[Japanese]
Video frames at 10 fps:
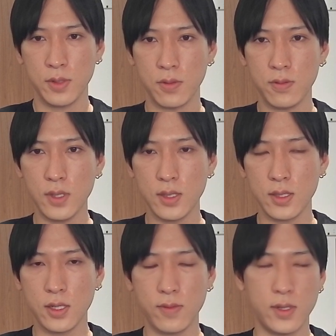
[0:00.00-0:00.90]
あ、ここあた
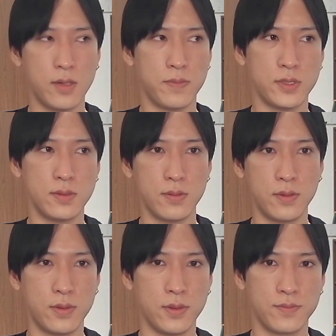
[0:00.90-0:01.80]
りはやっぱそ
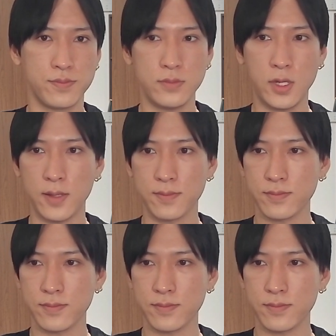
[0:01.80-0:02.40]
のね、